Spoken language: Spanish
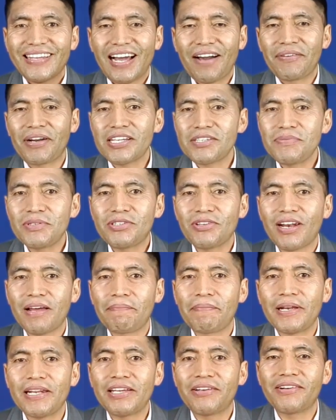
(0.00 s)
Habrás visto
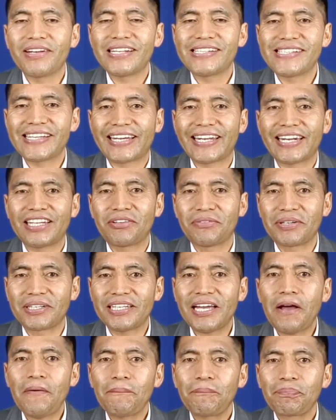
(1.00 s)
la película El Secreto,
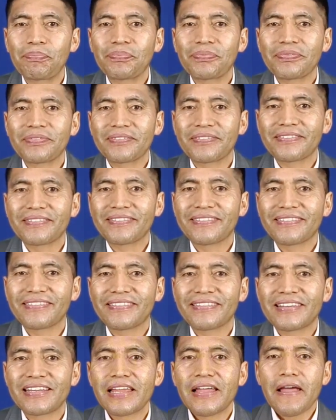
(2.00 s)
¿verdad?
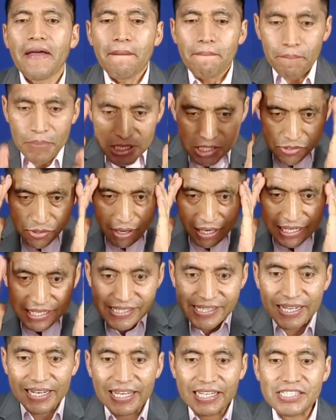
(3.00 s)

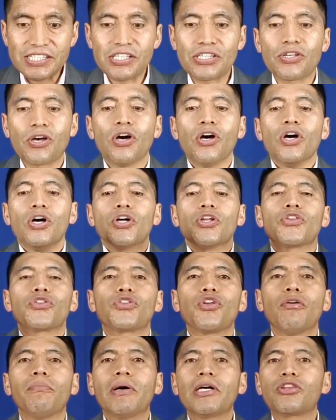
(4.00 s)
Visualiza el éxito.
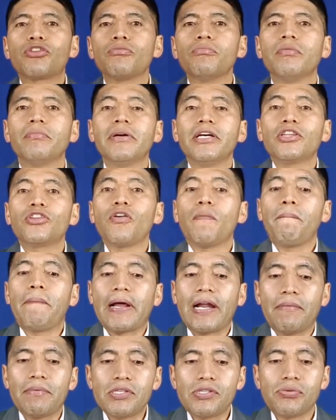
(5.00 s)
Toma tu momento
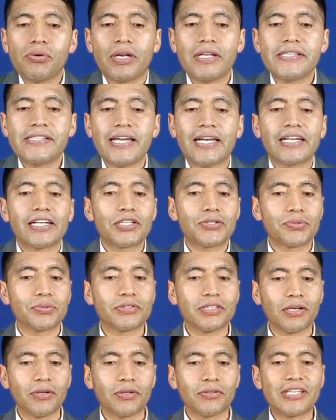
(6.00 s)
para visualizar el
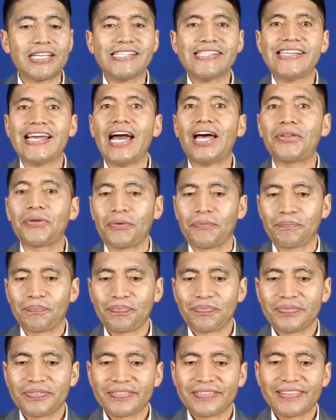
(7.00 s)
resultado deseado.
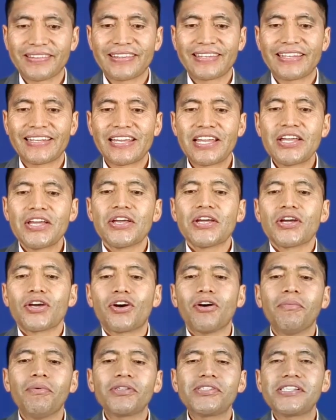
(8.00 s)

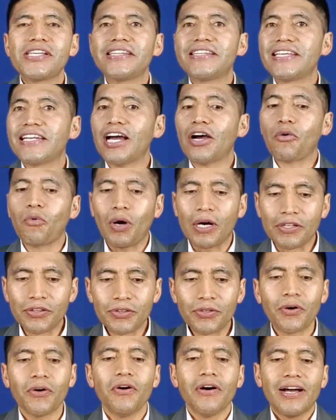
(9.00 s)
¿Cómo te sentirás
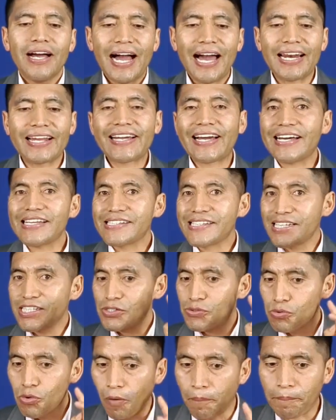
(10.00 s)
cuando
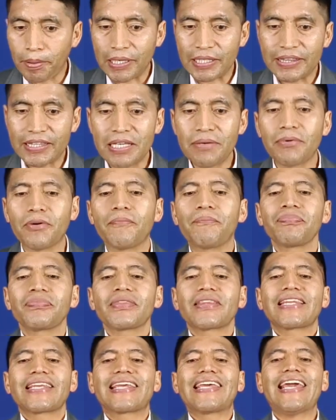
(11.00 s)
alcances tu objetivo?
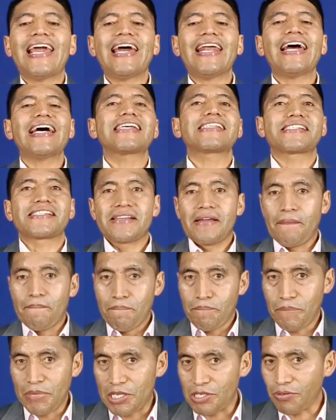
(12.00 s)
¿Qué harás?
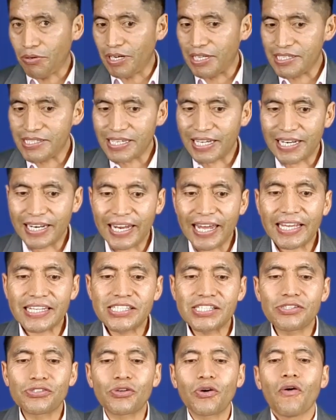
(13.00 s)
Visualizar el
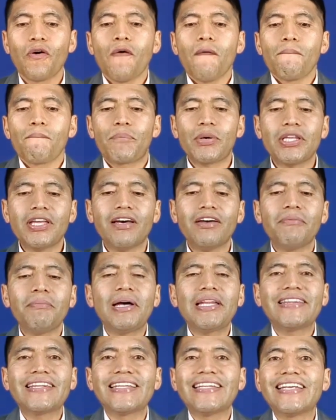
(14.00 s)
éxito. Puede
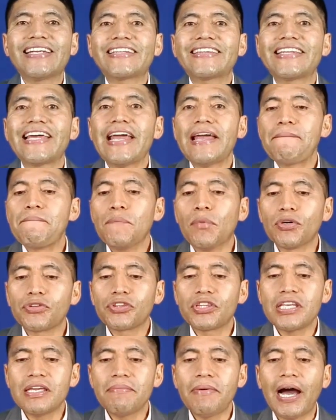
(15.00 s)
mantenerte
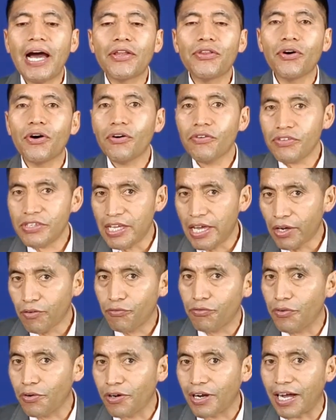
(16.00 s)
motivado y
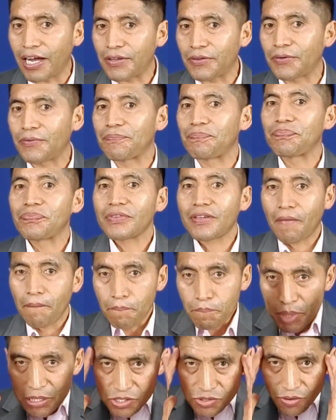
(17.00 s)
enfocado.
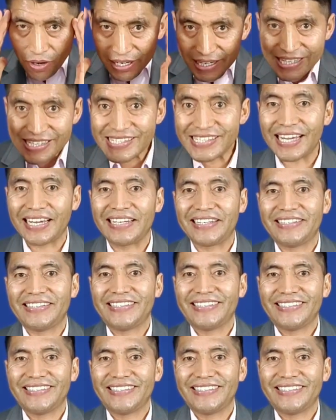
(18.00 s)
Visualiza.